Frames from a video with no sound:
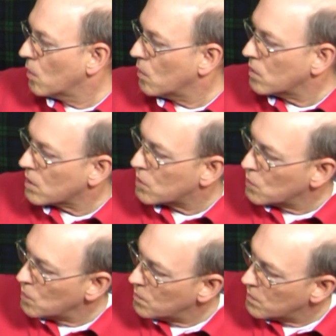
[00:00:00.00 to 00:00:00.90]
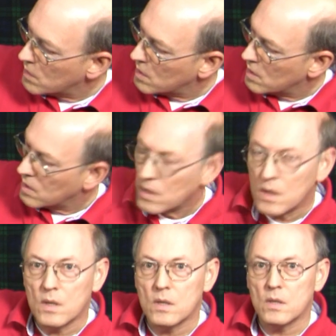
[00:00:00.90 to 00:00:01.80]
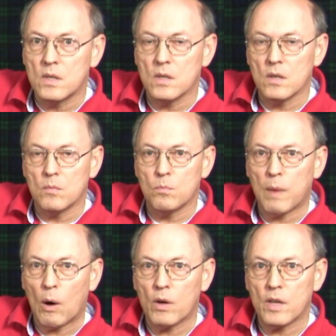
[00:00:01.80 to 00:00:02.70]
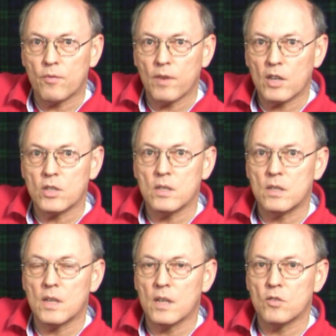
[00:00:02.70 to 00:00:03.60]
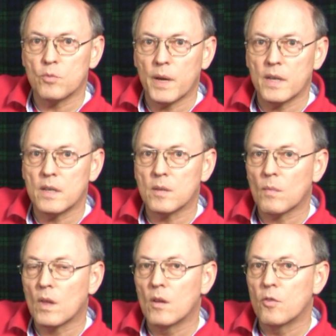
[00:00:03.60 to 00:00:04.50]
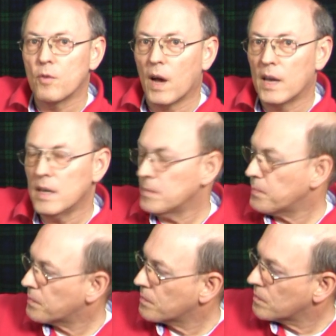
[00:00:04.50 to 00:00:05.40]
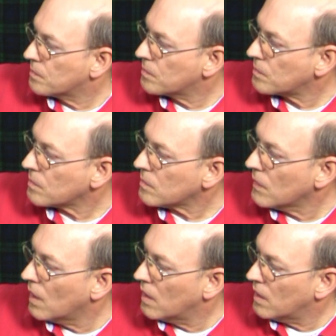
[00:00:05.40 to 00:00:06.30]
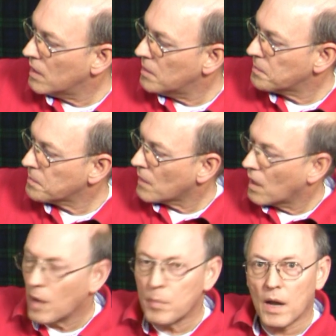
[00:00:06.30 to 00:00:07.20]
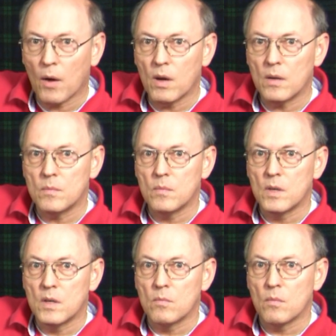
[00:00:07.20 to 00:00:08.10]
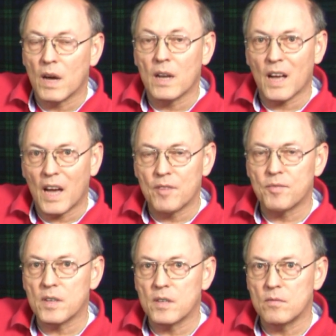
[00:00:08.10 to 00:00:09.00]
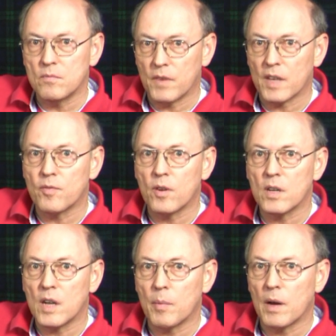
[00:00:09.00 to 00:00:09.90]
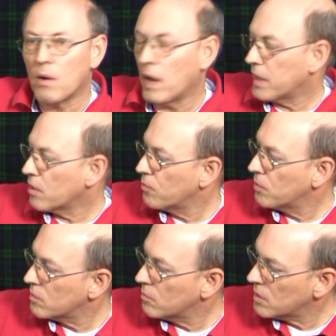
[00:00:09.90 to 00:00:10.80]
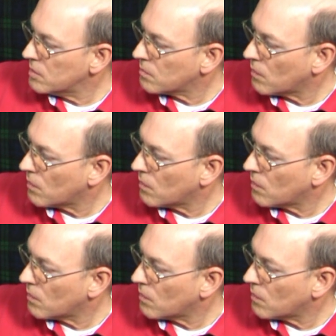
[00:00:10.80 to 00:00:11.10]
und dazu diese bauchige Flasche, die dann später für alle äh, Aberlauer, alle reiferen, wertvolleren Abelauer eingeführt wurde.